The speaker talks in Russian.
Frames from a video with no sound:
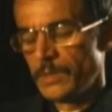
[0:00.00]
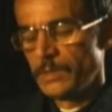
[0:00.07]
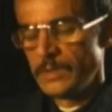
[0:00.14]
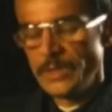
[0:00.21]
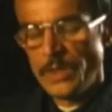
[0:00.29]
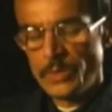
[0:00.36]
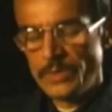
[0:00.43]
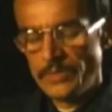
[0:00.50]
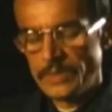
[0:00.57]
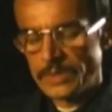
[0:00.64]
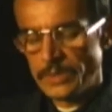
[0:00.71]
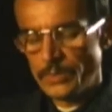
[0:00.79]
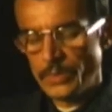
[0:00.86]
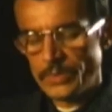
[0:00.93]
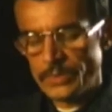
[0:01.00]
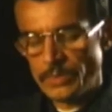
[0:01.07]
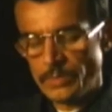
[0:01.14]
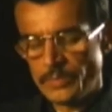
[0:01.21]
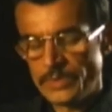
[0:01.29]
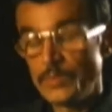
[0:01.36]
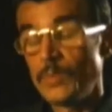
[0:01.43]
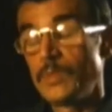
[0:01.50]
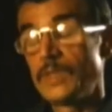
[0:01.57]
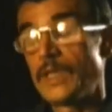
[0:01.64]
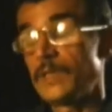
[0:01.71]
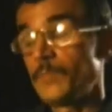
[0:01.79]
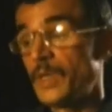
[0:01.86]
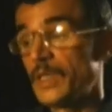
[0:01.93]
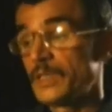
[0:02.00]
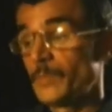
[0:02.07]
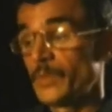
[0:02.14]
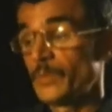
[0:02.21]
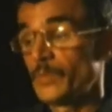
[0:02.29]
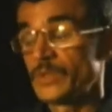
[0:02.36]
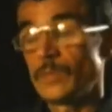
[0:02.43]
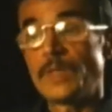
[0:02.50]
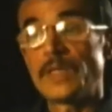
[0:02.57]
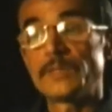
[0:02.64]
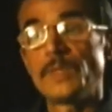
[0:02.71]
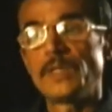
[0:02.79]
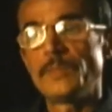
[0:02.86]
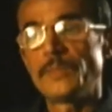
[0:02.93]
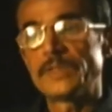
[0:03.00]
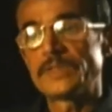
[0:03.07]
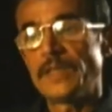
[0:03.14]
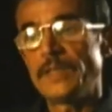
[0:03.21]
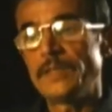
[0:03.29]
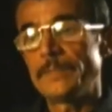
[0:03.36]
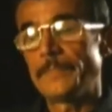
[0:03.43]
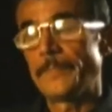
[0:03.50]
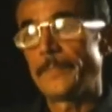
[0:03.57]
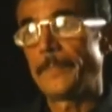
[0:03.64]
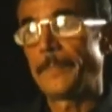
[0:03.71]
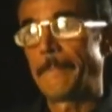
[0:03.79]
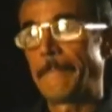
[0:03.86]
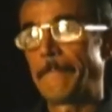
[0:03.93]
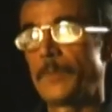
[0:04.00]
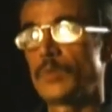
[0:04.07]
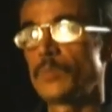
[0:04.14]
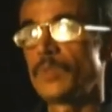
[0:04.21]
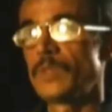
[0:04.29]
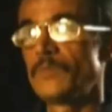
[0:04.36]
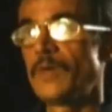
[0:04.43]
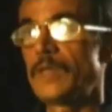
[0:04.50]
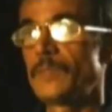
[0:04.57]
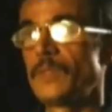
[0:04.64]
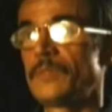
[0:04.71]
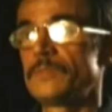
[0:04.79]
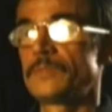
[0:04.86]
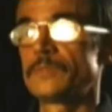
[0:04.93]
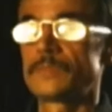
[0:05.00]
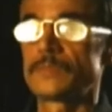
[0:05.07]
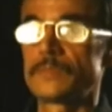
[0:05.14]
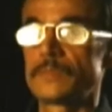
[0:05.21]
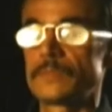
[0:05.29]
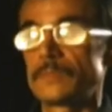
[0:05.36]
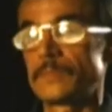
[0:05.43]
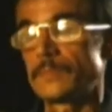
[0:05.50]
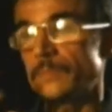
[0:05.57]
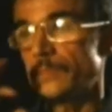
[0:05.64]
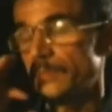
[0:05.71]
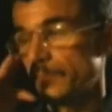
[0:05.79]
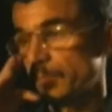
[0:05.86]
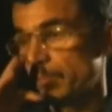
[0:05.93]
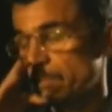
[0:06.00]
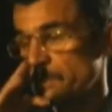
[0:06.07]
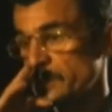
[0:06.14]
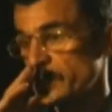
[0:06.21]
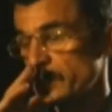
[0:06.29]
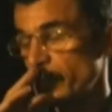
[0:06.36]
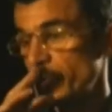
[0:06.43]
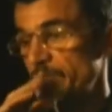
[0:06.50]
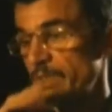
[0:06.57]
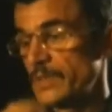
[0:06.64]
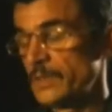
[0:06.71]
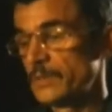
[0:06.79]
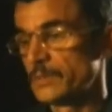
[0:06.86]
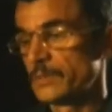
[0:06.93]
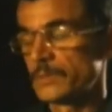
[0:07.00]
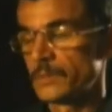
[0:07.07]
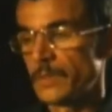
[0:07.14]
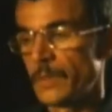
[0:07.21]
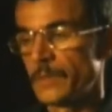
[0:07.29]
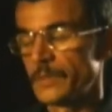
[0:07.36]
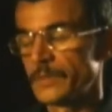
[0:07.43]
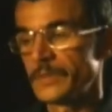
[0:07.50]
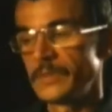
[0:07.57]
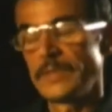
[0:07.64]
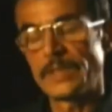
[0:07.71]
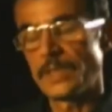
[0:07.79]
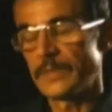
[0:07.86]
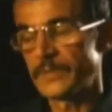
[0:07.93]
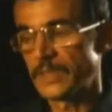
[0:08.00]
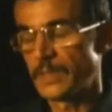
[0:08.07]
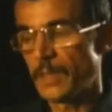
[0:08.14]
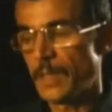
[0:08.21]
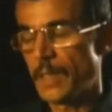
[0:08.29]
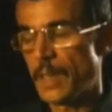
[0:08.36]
Я удивился то, что письмо было от брата, потому что брат мне не писал, он был в армии, служил, в Свердловске.